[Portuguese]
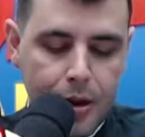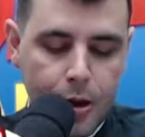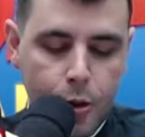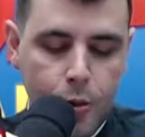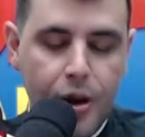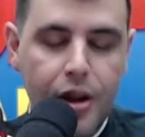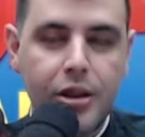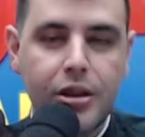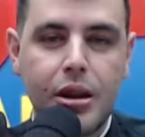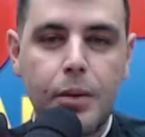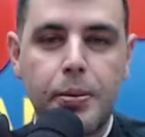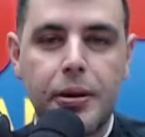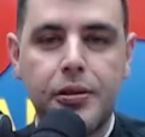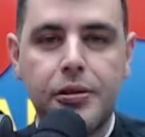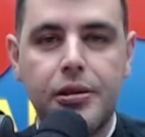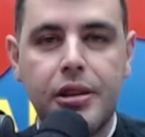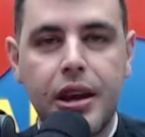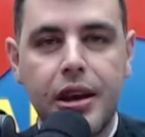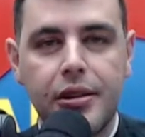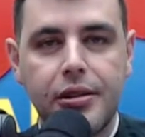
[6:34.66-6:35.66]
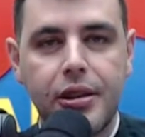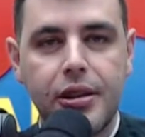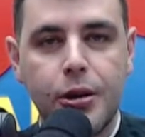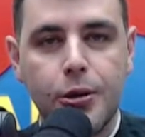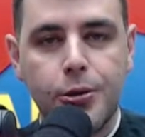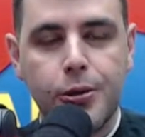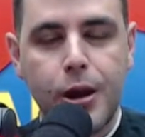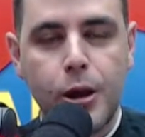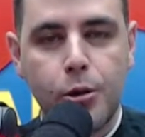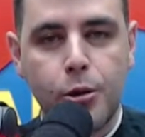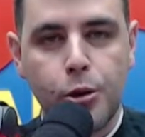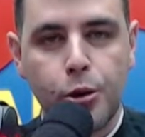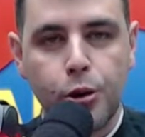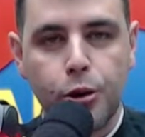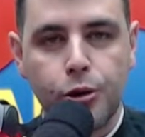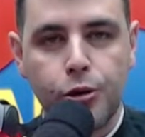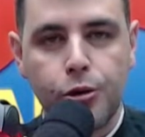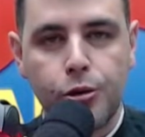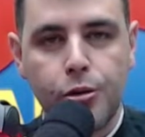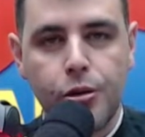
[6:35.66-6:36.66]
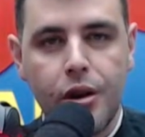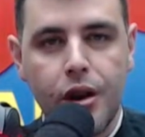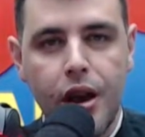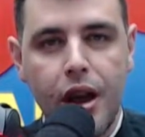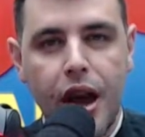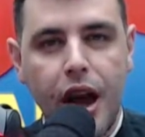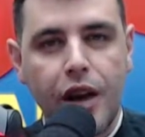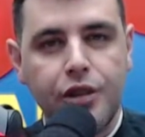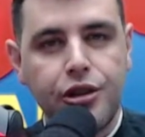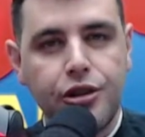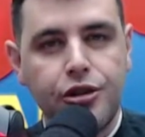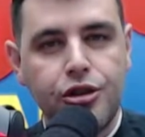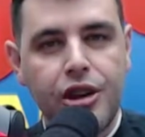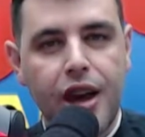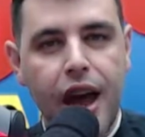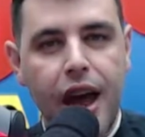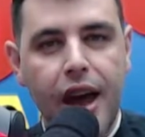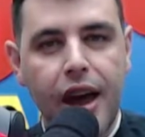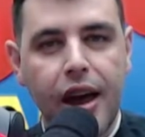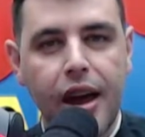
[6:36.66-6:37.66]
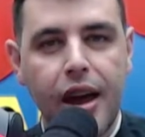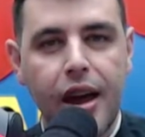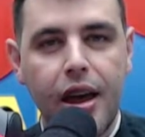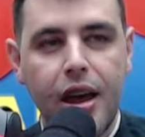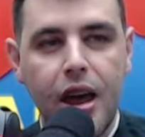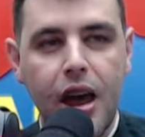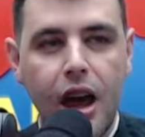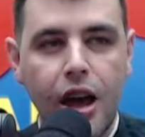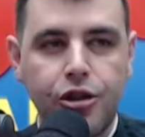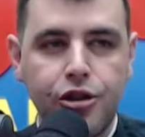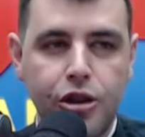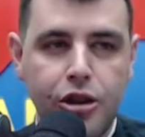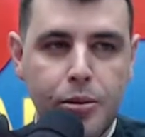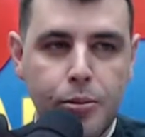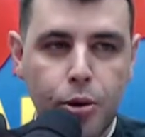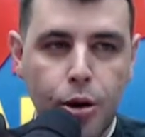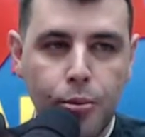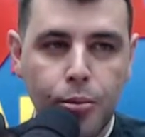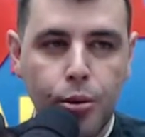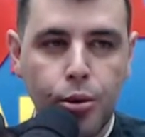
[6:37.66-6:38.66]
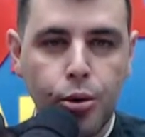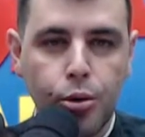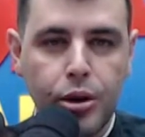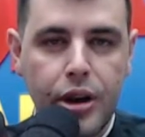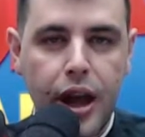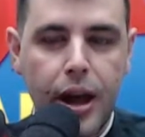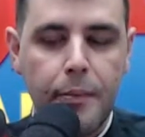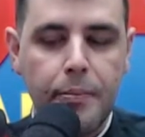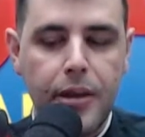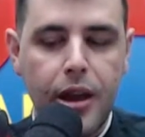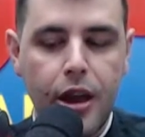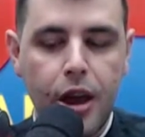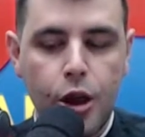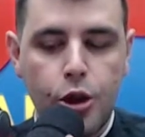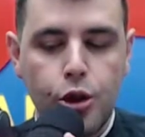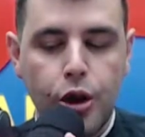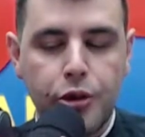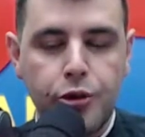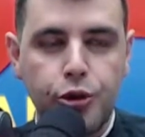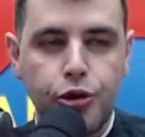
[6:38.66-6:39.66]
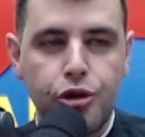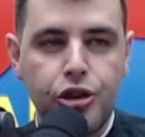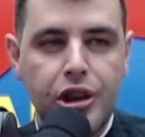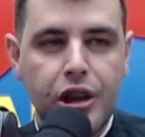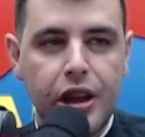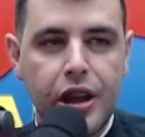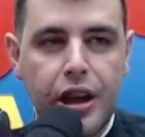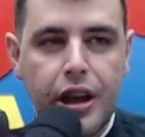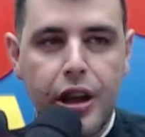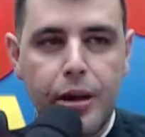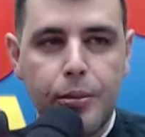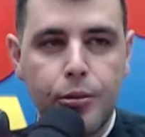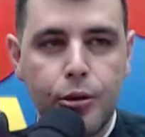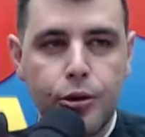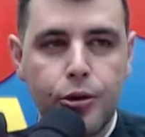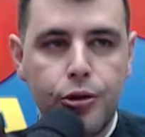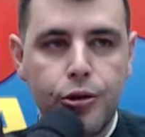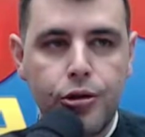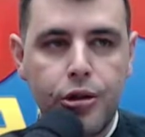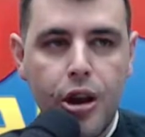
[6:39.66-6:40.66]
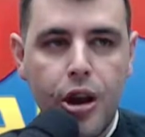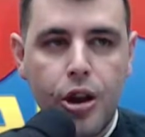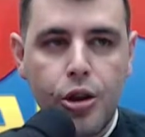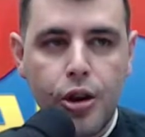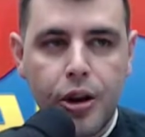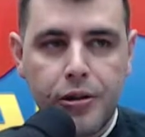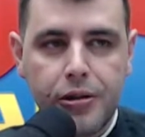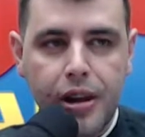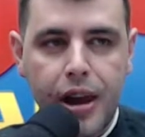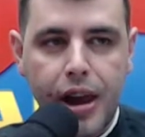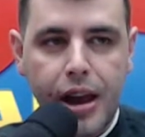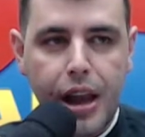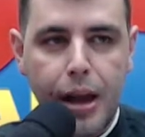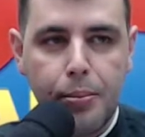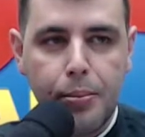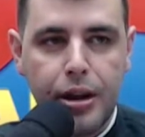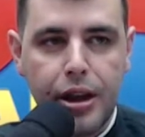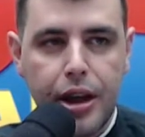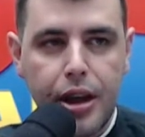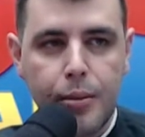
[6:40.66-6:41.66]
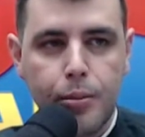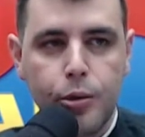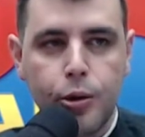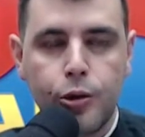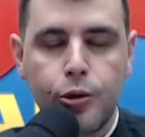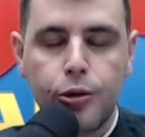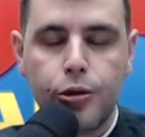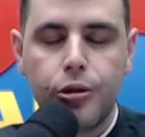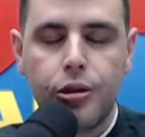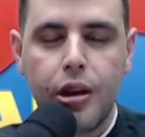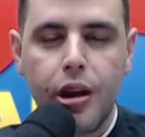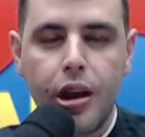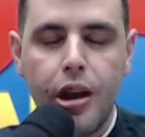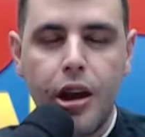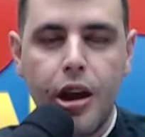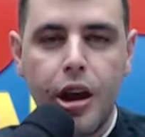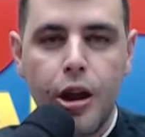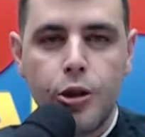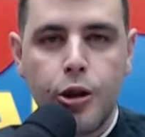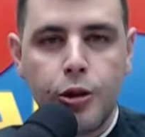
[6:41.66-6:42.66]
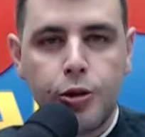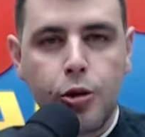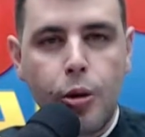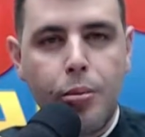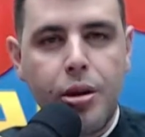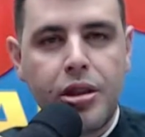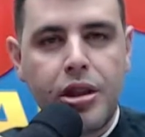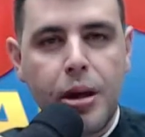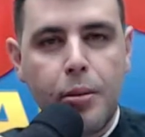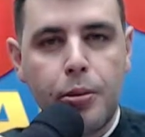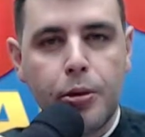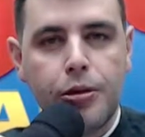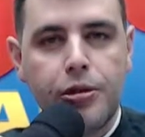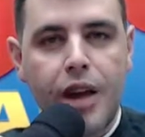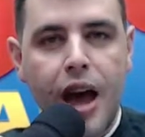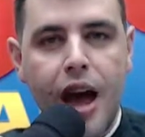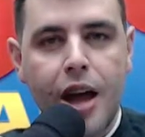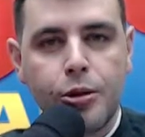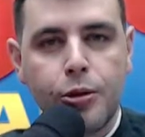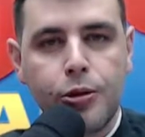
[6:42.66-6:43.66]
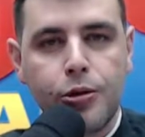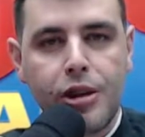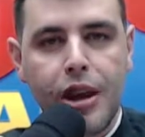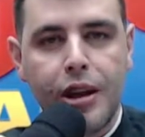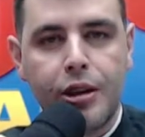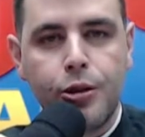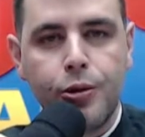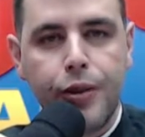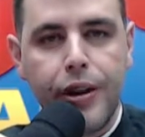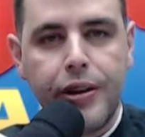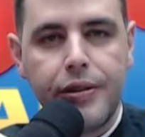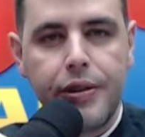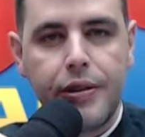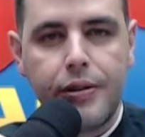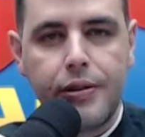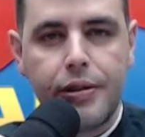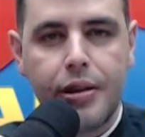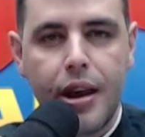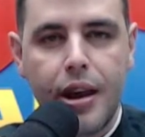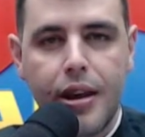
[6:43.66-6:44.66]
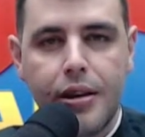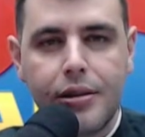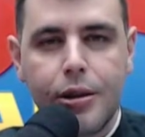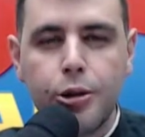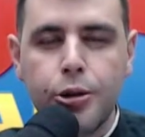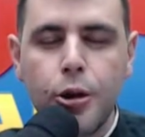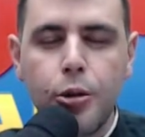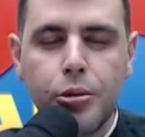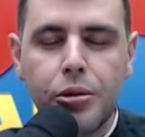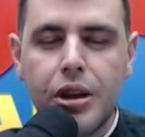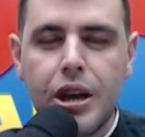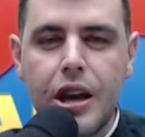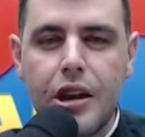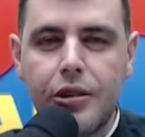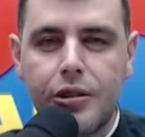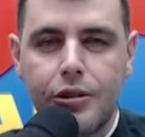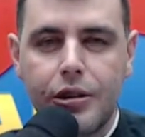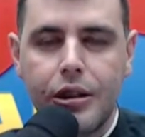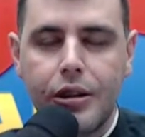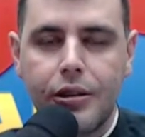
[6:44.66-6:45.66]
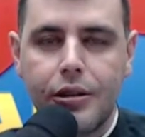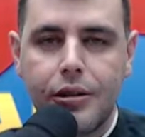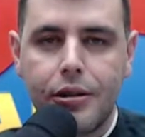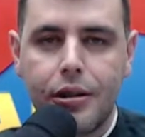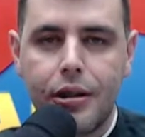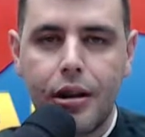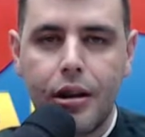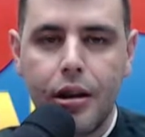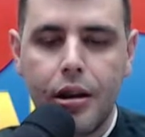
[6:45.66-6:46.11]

Quanta paciência Deus tem conosco. A gente erra, a gente murmura, nós xingamos, nós reclamamos, nós cometemos atos que às vezes são tão tristes.